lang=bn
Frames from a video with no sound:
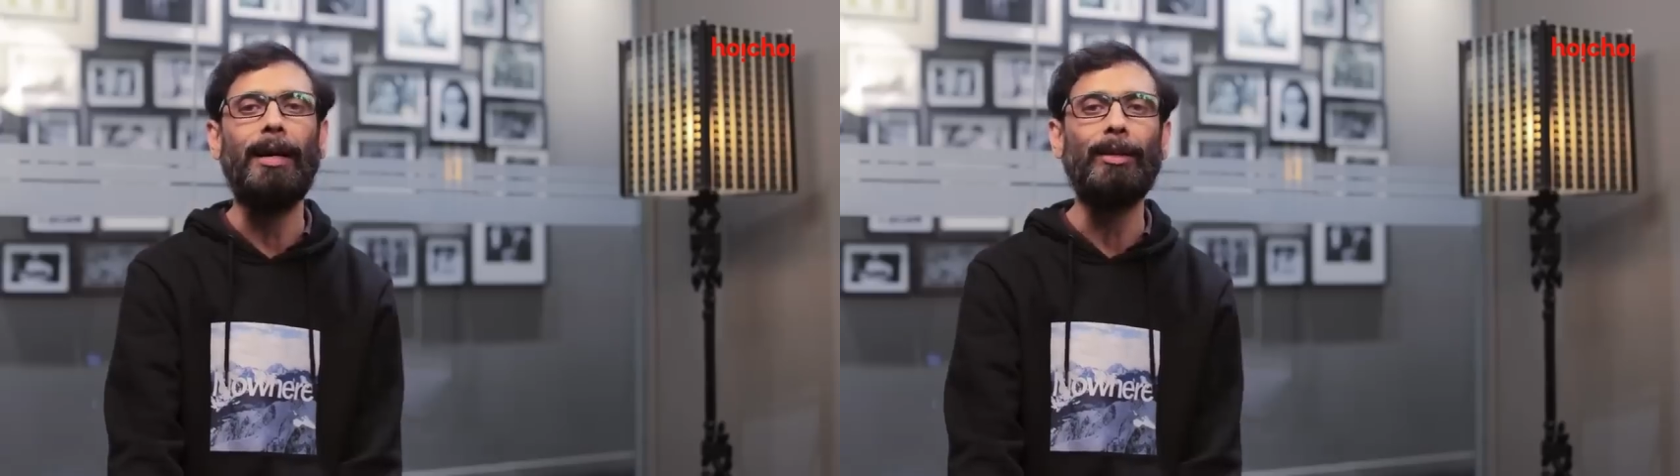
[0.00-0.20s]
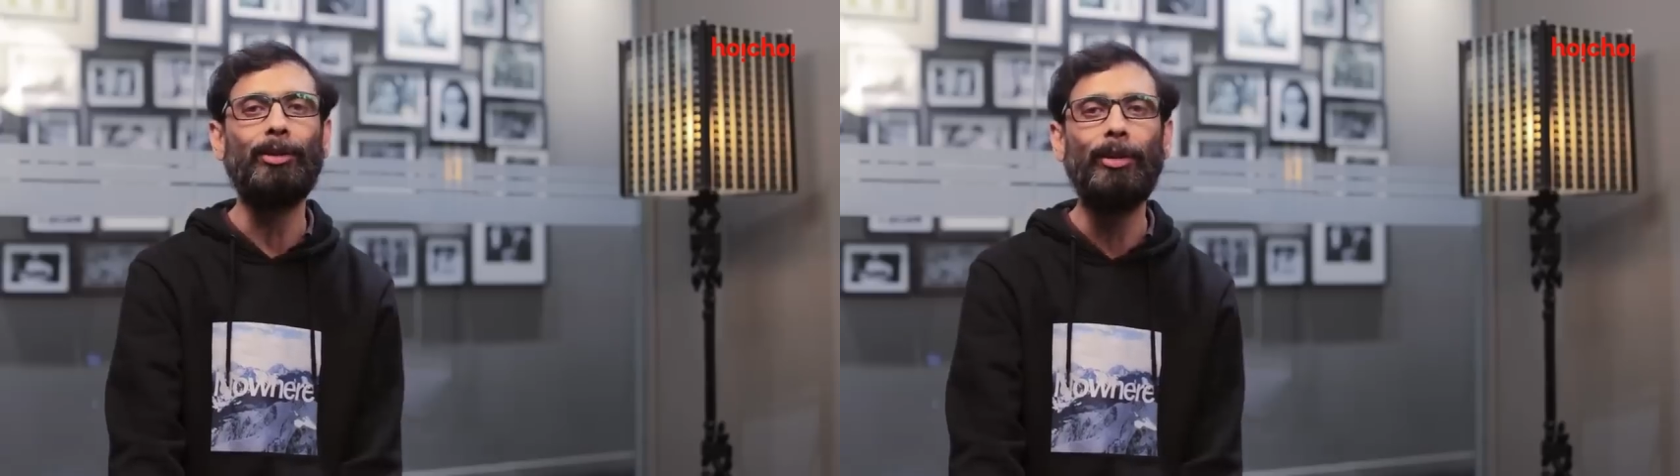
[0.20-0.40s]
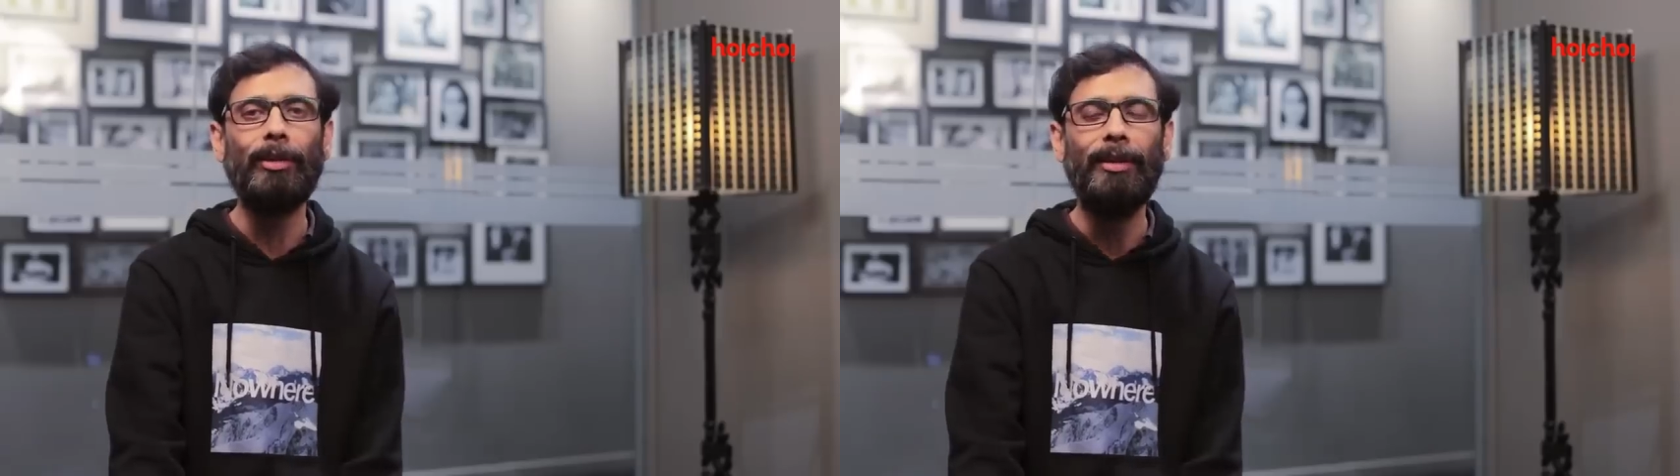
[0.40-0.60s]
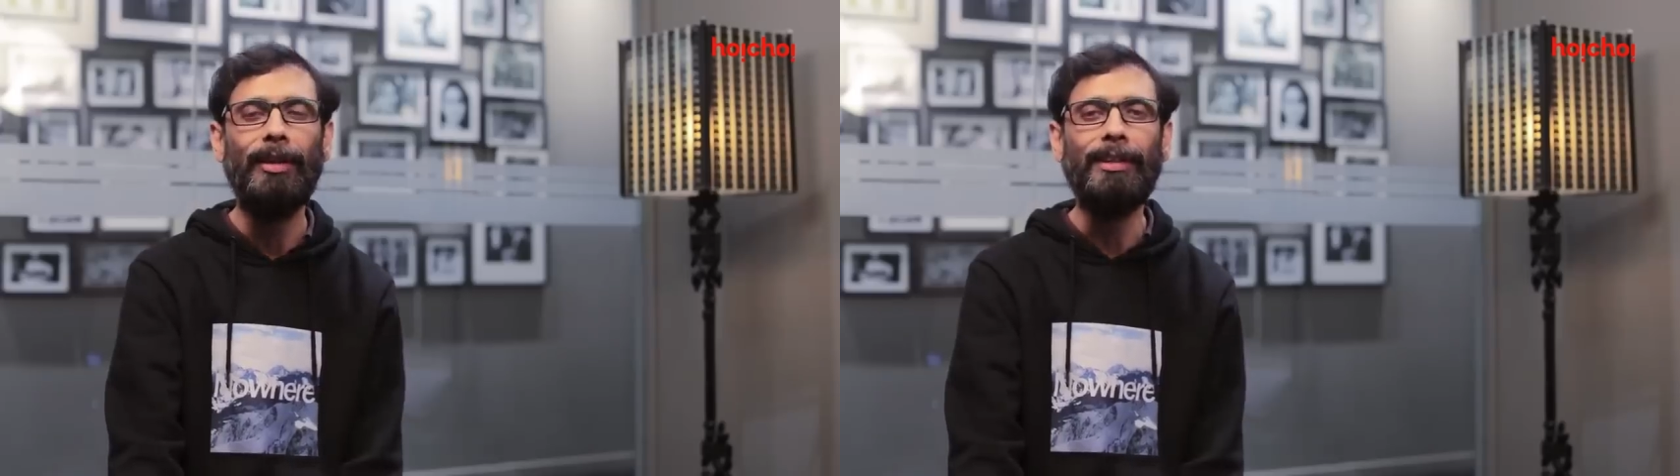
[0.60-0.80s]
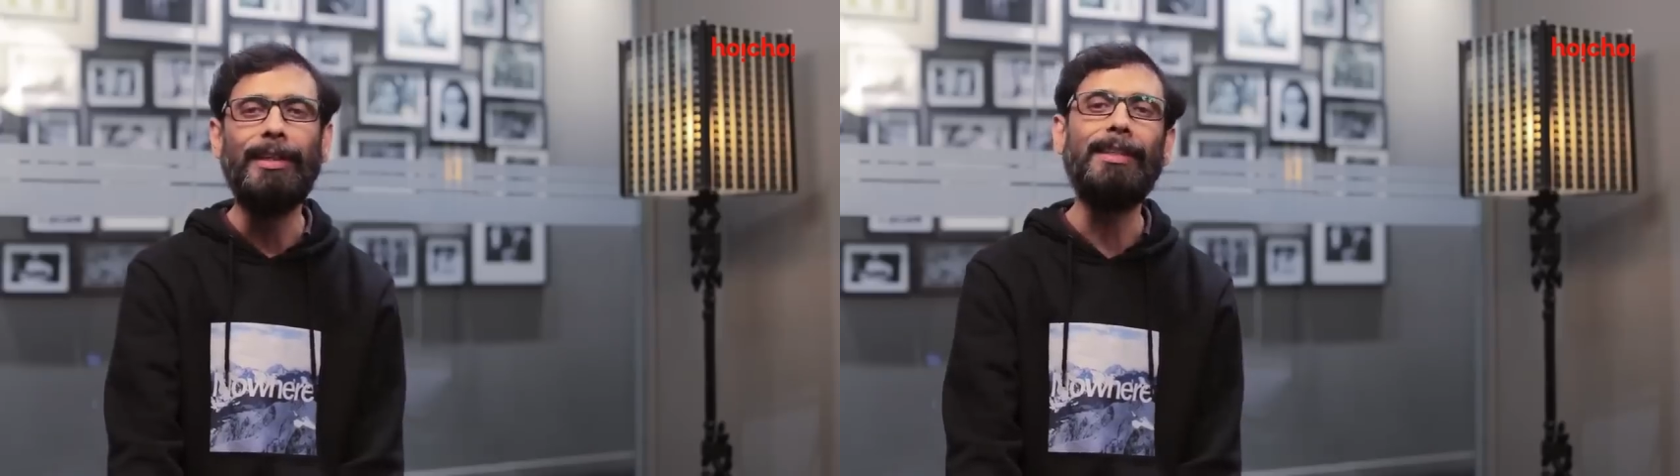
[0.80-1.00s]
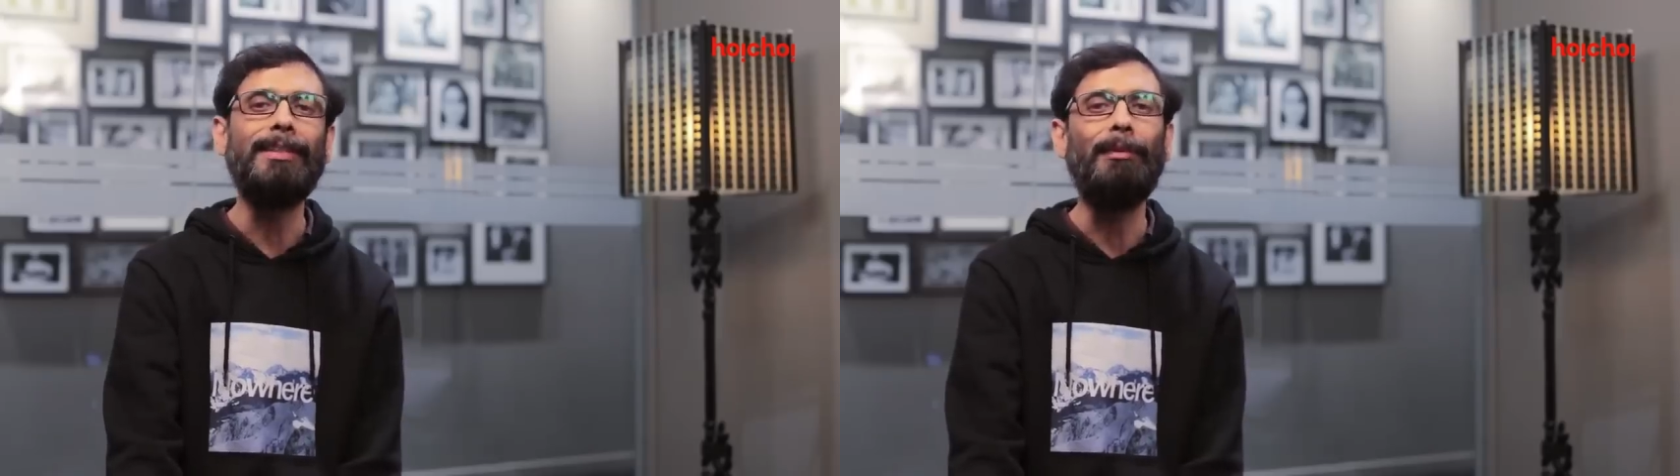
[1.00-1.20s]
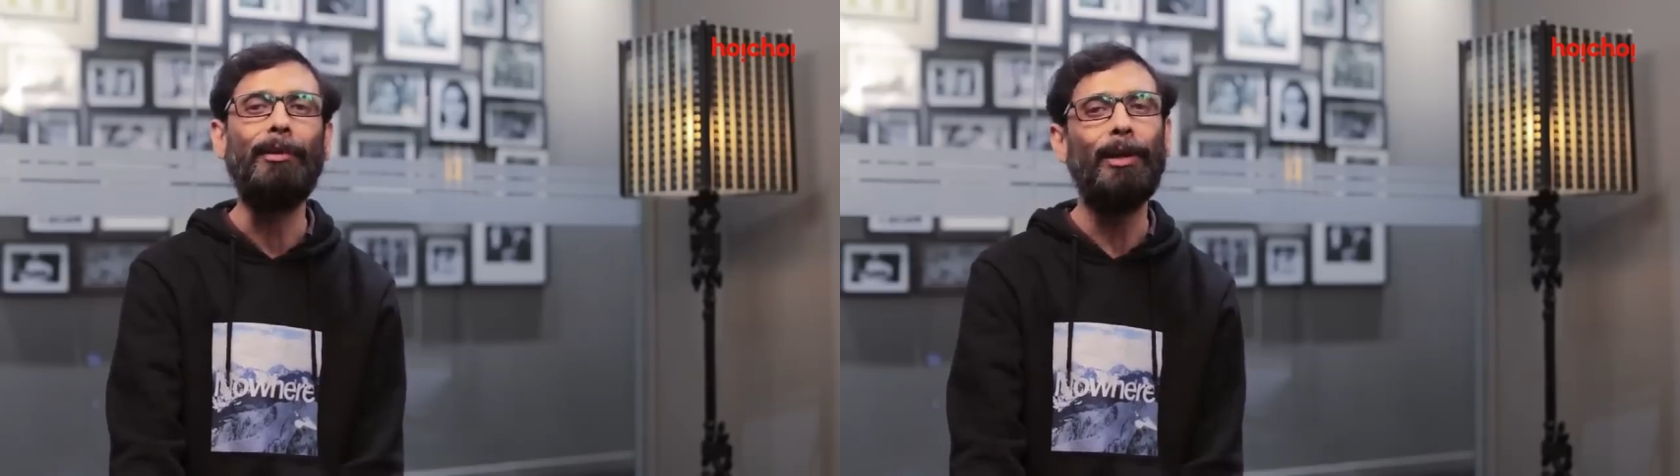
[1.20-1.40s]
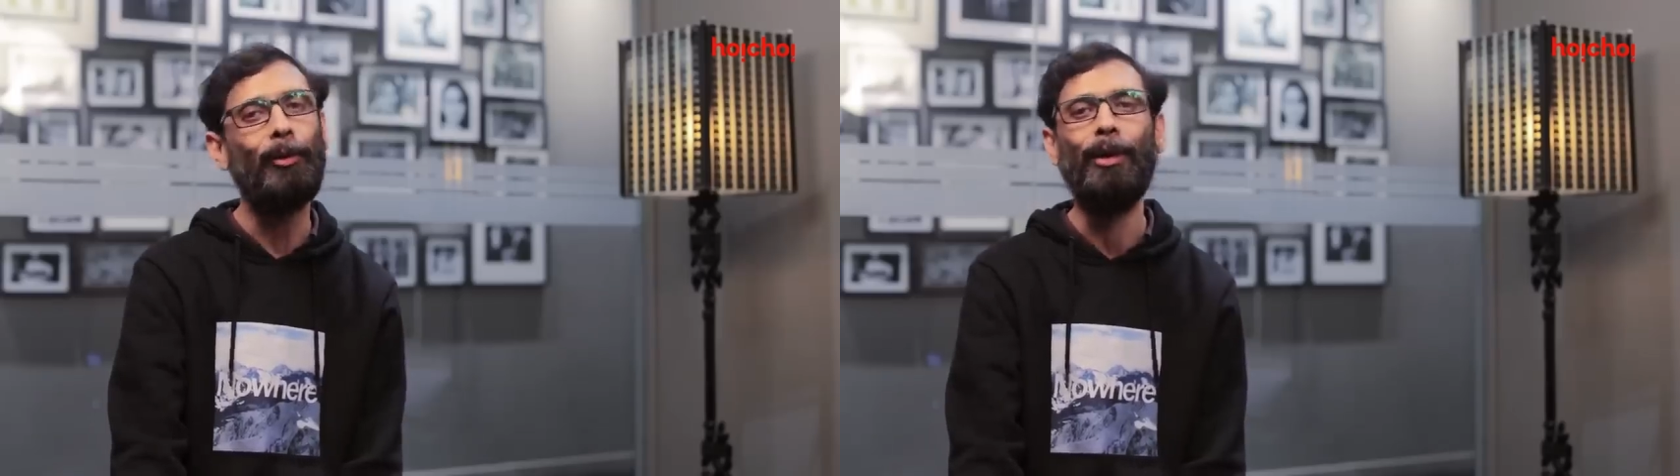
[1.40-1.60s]
সার্থক চেষ্টা
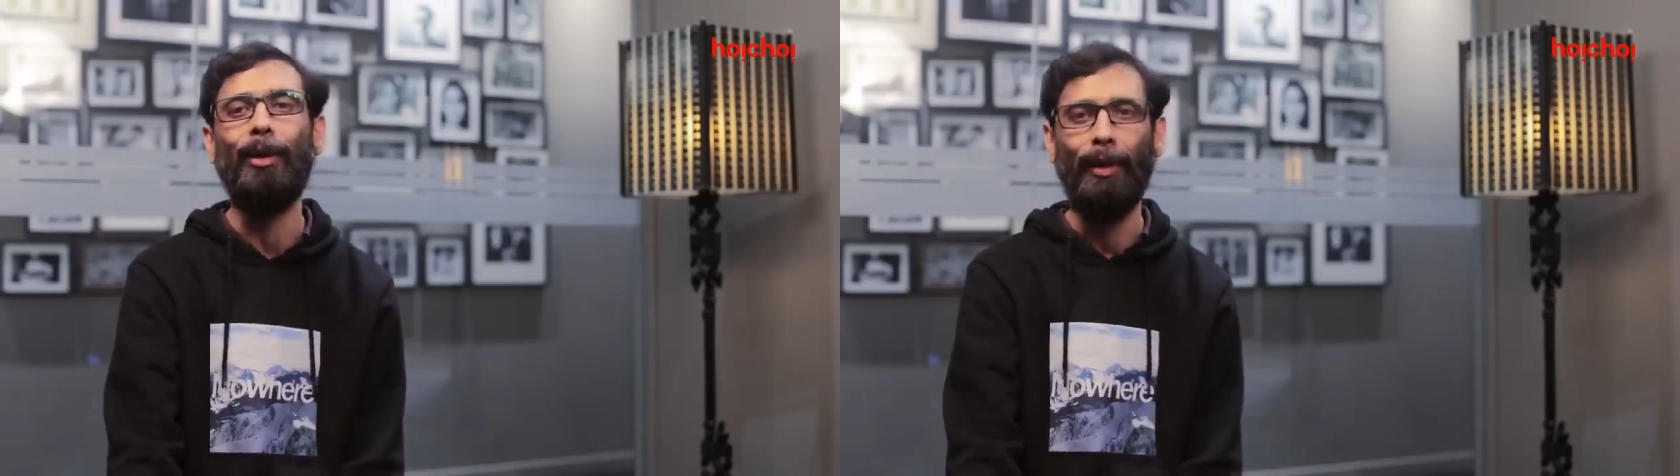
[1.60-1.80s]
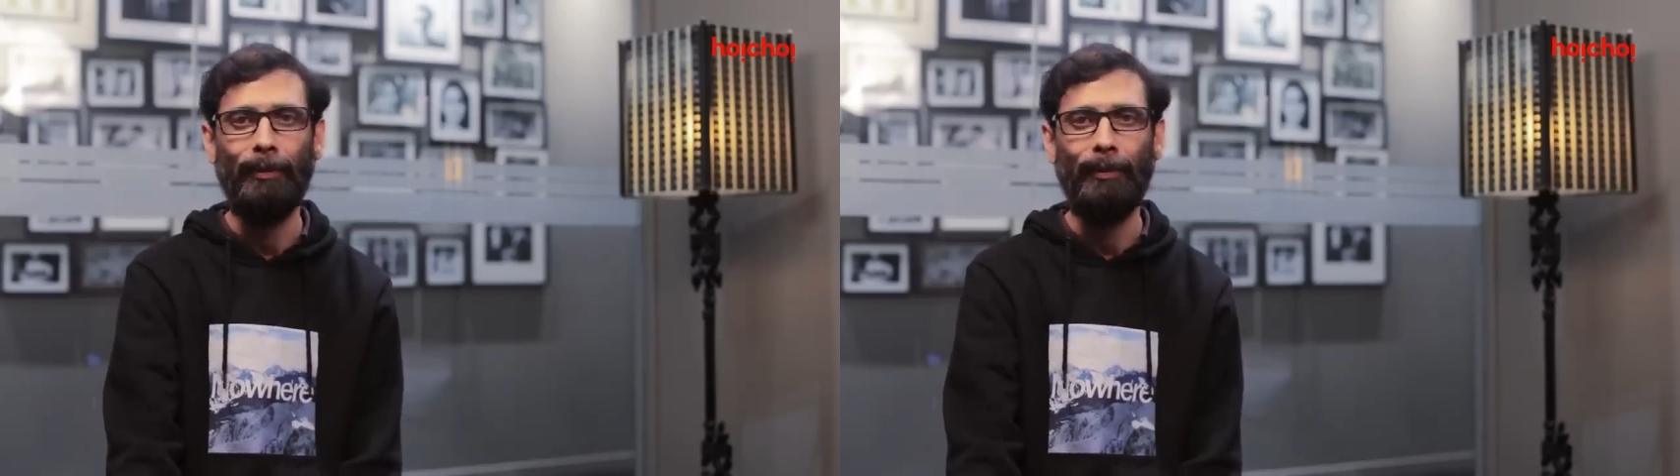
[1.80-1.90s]
বলে গণ্য